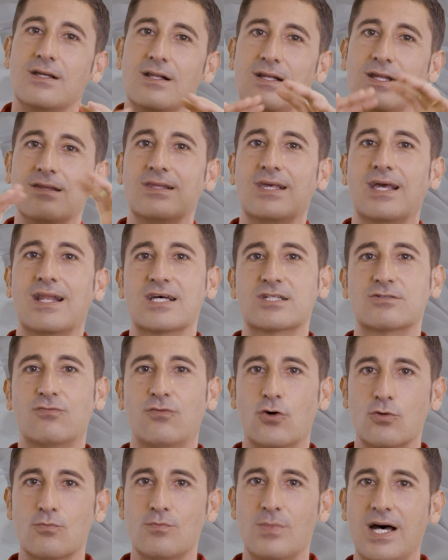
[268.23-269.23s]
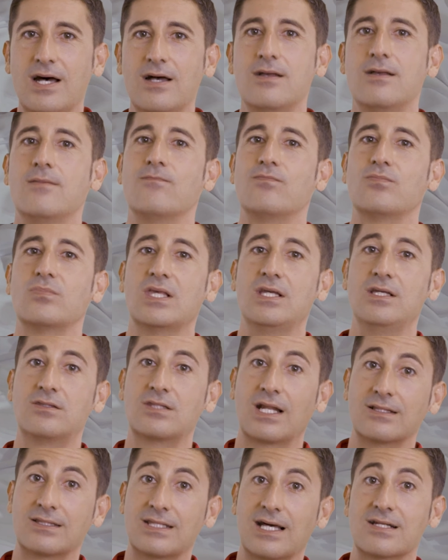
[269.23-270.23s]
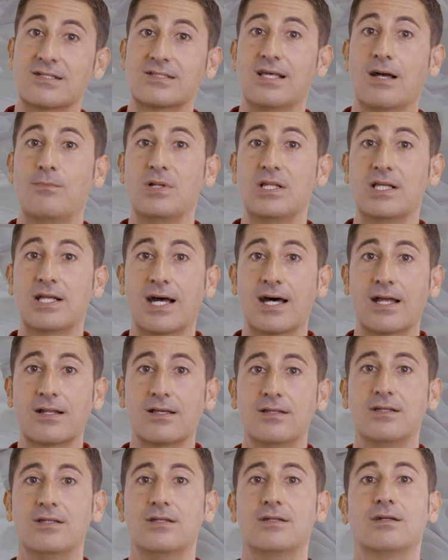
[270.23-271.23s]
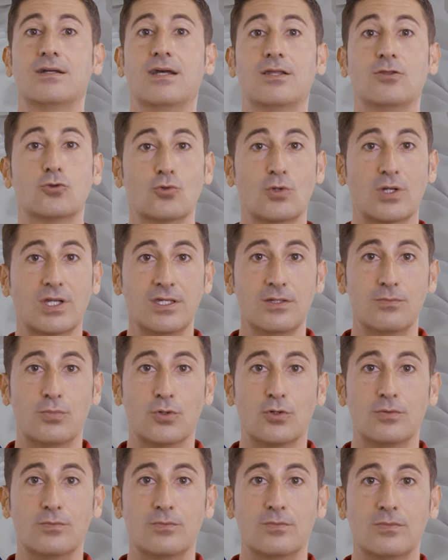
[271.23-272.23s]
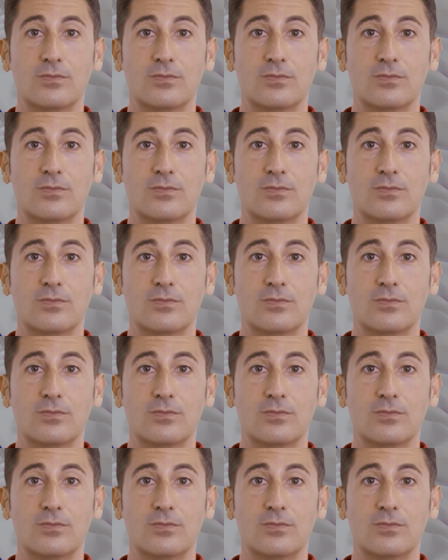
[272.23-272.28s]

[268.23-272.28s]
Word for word: le dieras forma y trataras de aplicar en tu equipo.